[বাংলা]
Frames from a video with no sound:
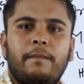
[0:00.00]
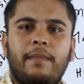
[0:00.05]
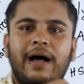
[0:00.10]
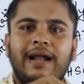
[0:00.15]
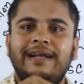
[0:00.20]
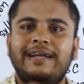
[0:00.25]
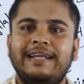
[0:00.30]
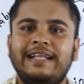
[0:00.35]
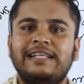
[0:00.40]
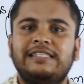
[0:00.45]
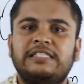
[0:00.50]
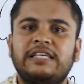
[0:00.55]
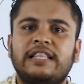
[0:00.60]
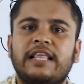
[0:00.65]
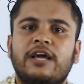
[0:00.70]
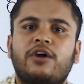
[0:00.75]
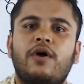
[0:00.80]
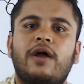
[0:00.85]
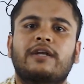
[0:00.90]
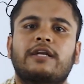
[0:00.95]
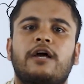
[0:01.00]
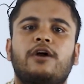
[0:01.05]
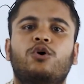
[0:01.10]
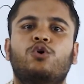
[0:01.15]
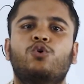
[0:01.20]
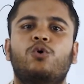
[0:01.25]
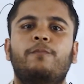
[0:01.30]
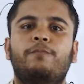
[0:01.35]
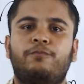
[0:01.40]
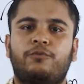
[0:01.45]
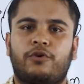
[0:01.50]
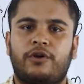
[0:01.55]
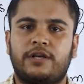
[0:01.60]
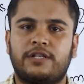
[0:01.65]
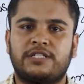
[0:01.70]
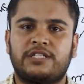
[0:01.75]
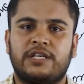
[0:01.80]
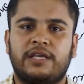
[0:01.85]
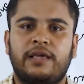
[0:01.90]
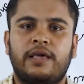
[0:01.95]
বা নিচে দেখো একটা গ্রুপ
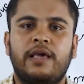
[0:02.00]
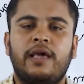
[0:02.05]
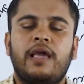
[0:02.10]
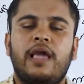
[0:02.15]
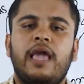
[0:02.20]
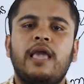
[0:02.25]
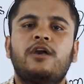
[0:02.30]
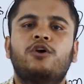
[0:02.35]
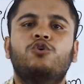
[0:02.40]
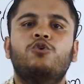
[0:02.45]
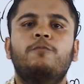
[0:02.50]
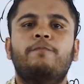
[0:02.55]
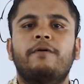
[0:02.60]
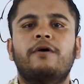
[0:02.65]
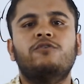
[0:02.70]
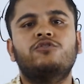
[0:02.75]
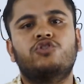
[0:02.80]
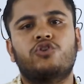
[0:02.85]
রয়েছে এই গ্রুপেও